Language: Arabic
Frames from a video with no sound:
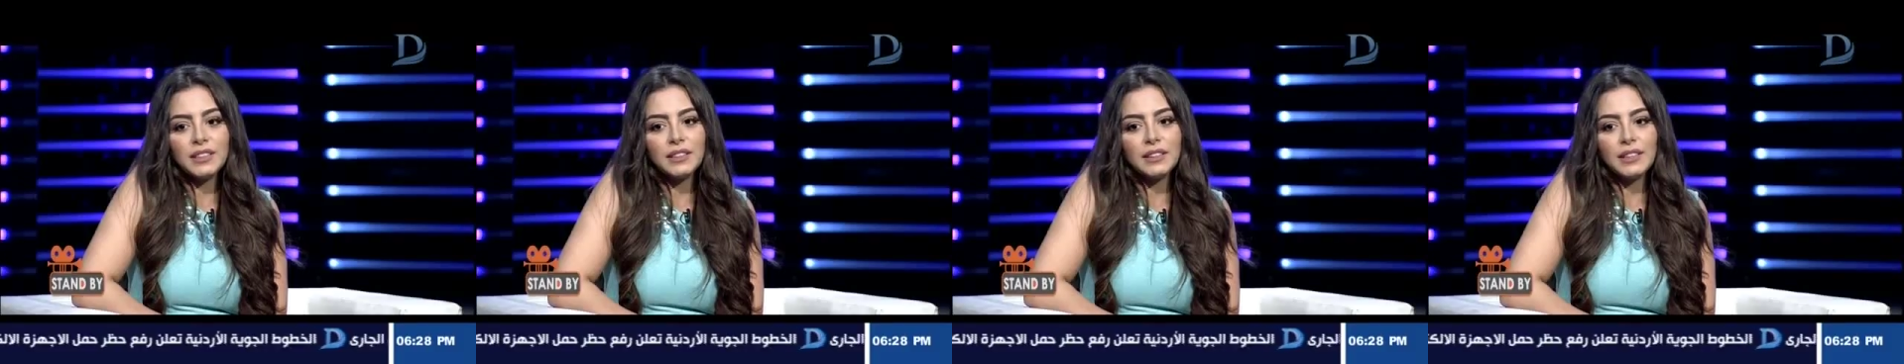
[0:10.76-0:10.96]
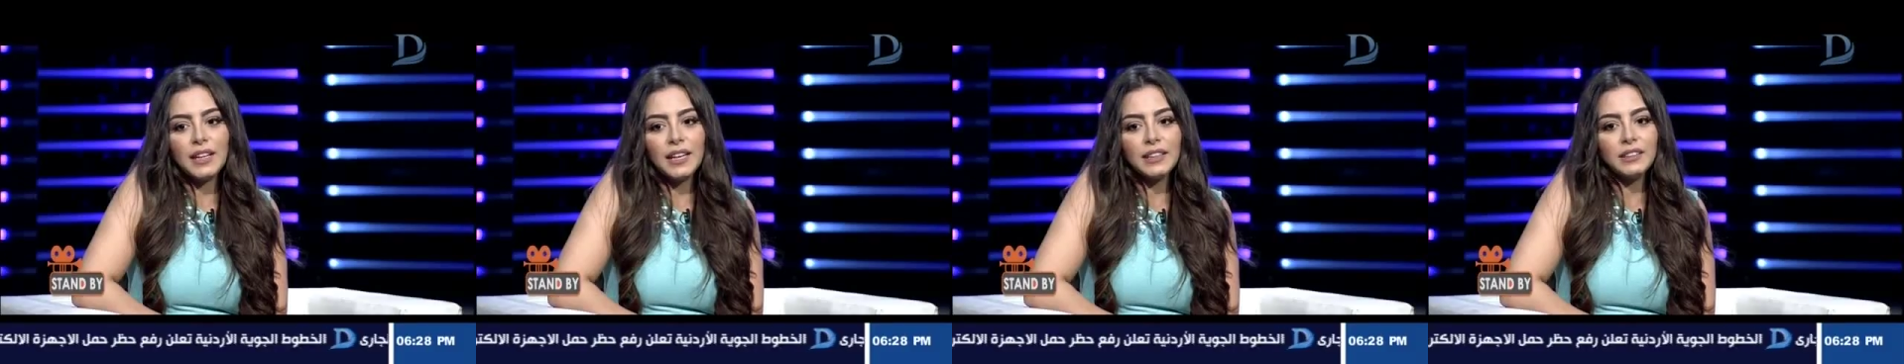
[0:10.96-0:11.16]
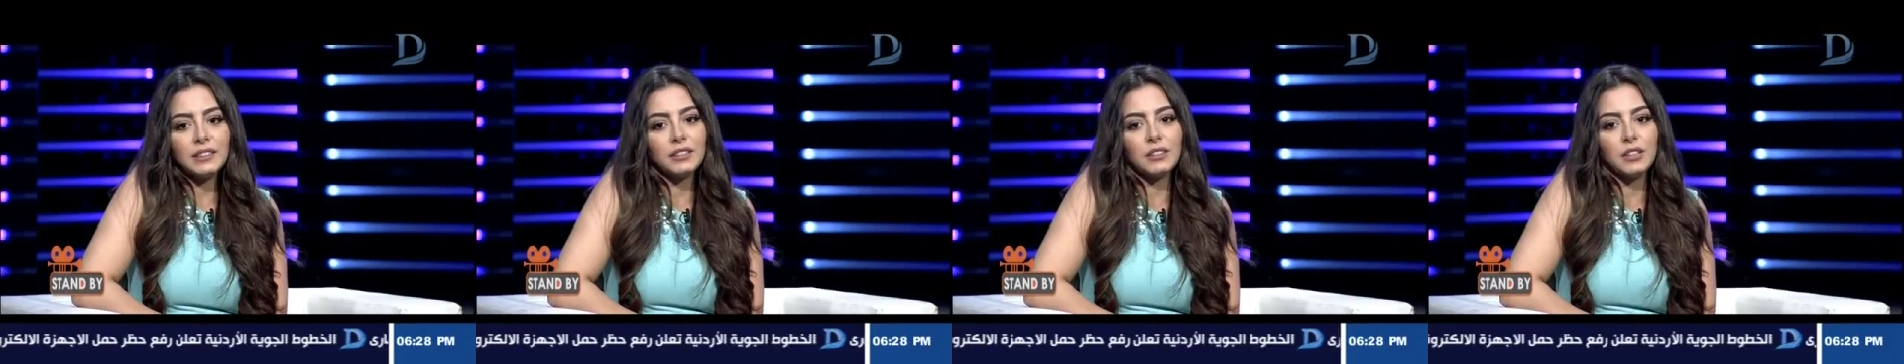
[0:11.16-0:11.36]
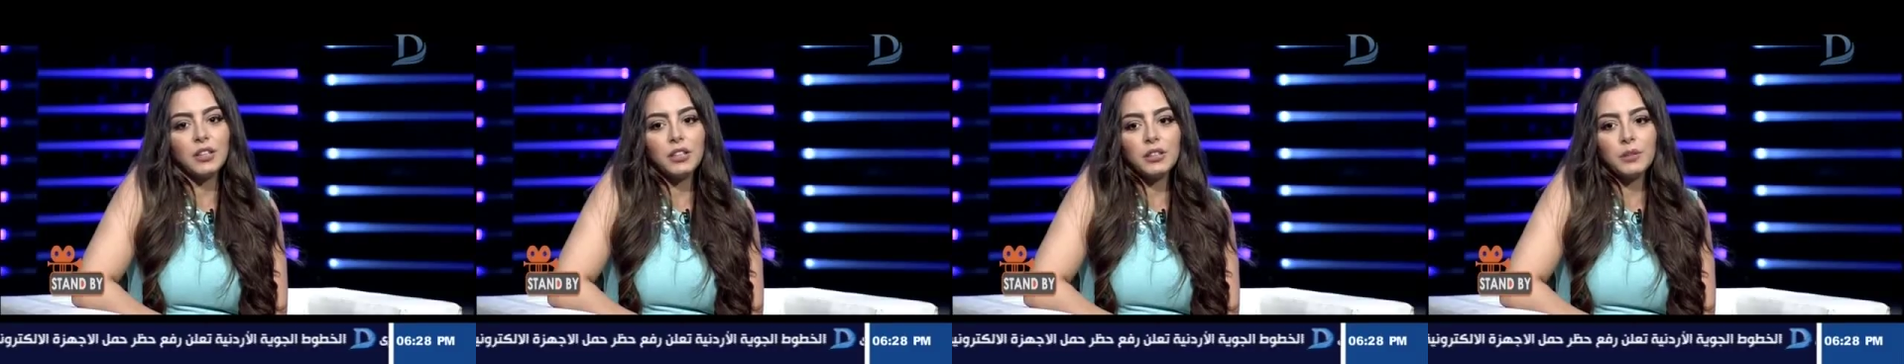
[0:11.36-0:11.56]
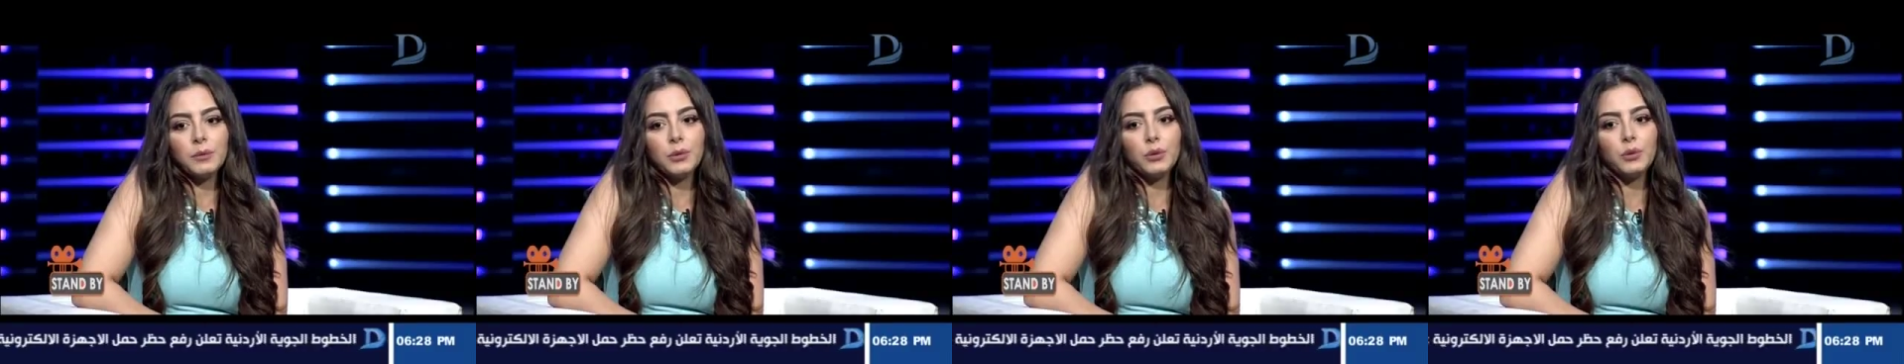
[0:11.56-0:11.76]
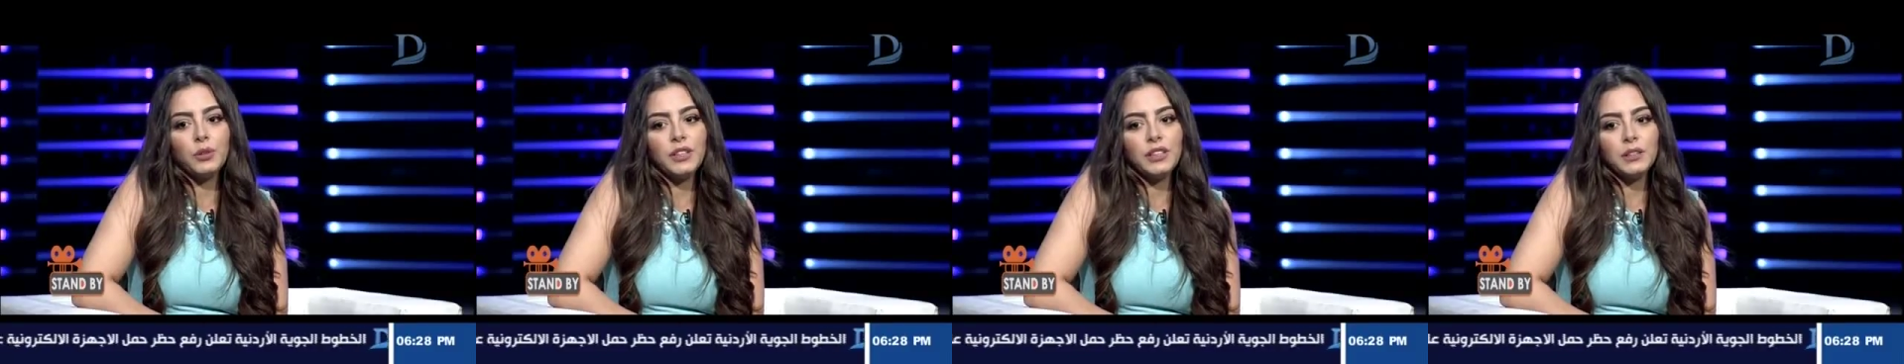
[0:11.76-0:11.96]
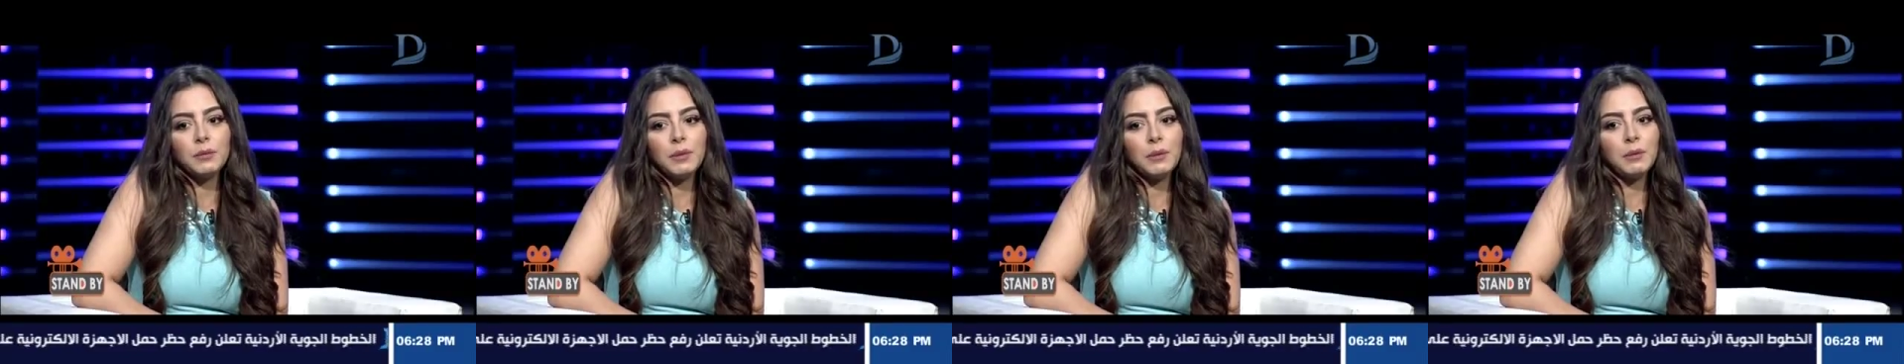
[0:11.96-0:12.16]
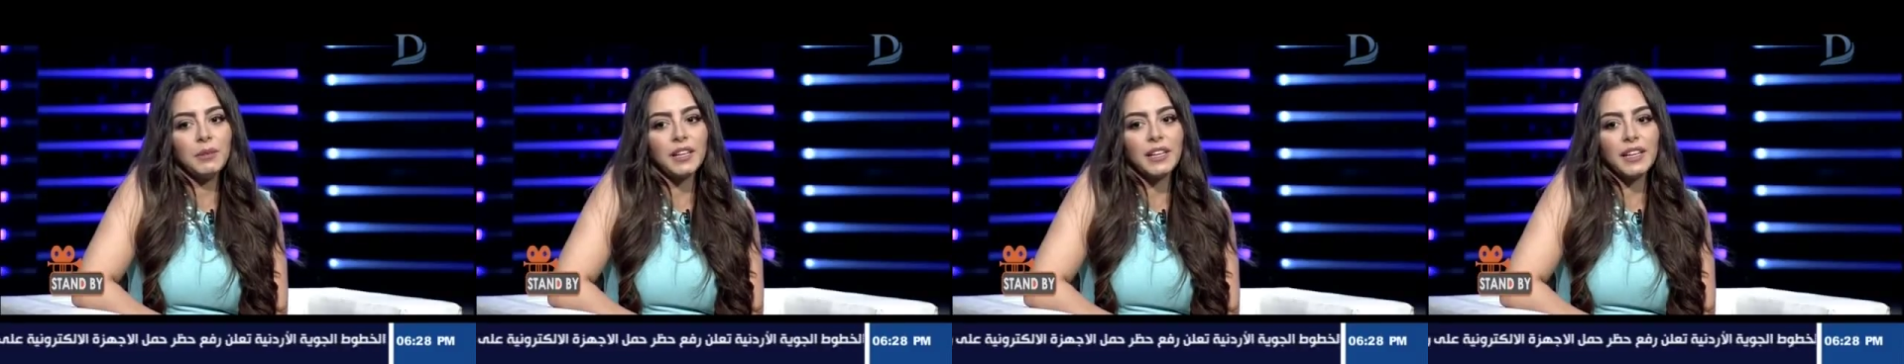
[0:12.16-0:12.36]
زلت لحد النهاردة بقول إن
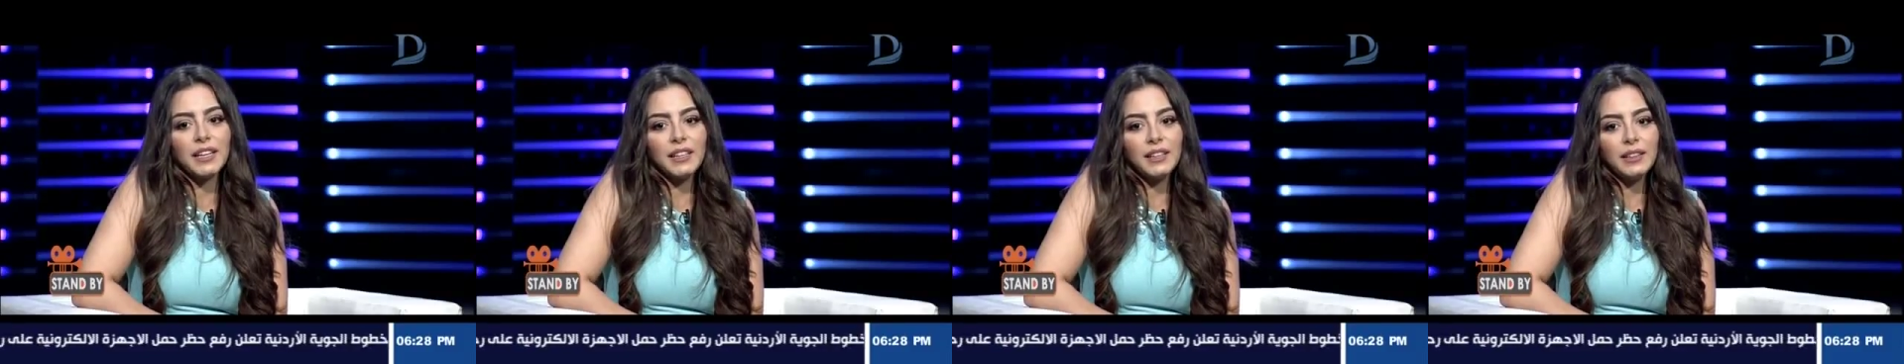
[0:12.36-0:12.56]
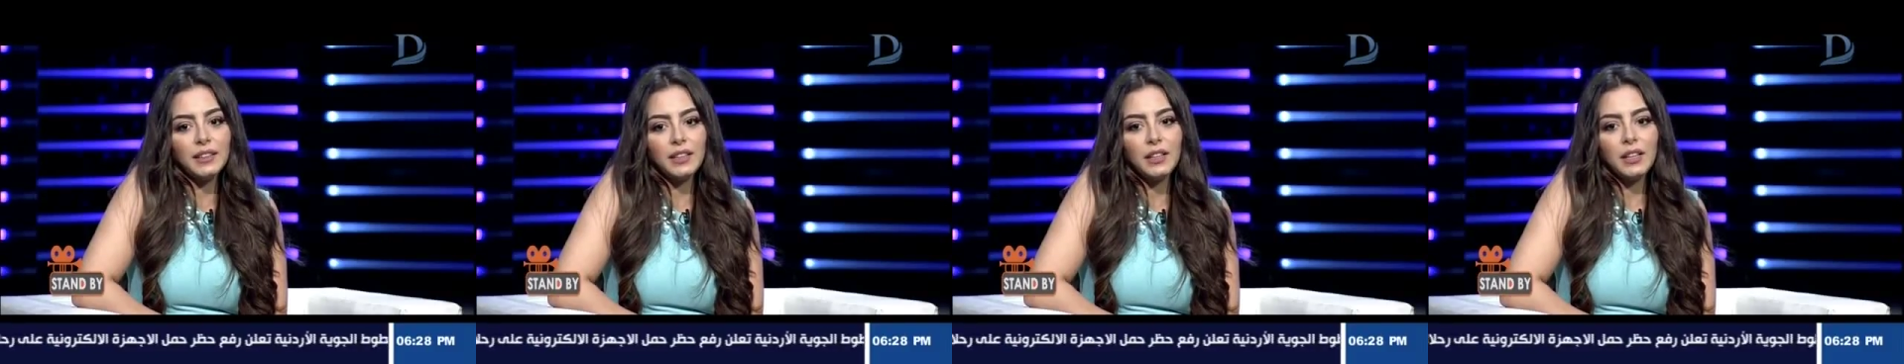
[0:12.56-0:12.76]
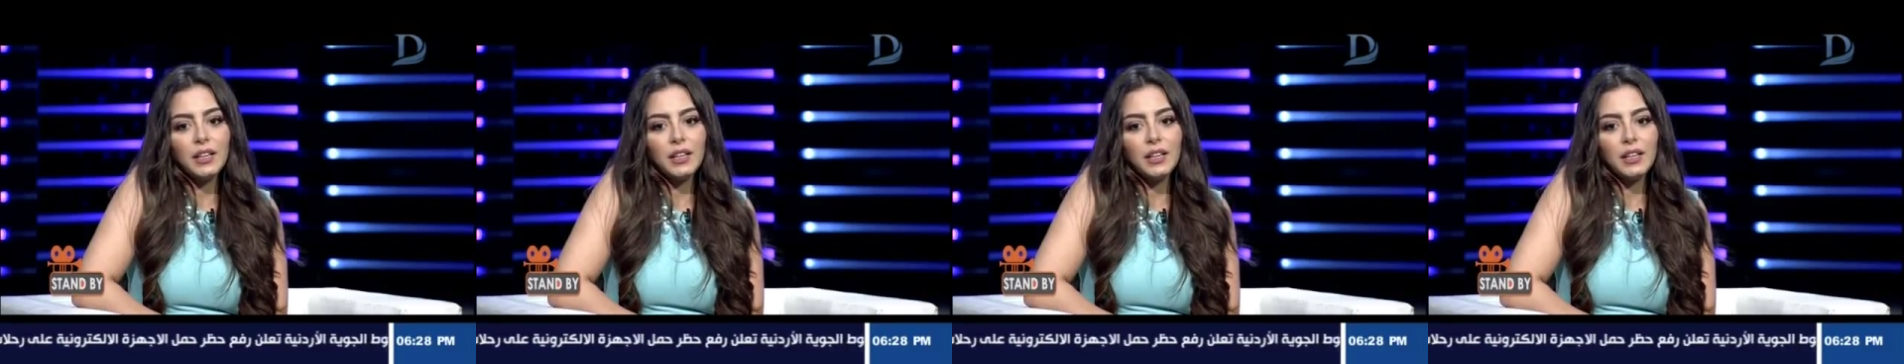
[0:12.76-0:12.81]
باب الخلق